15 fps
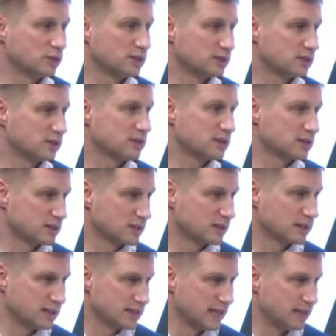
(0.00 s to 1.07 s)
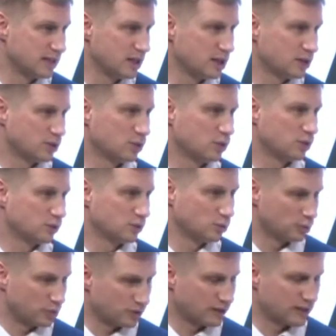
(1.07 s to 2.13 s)
осталось несколько дней, но
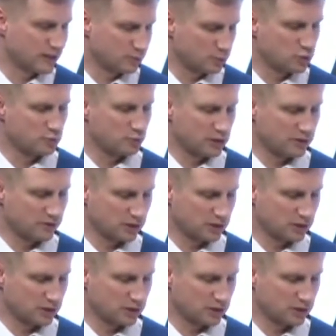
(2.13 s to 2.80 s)
управление муниципального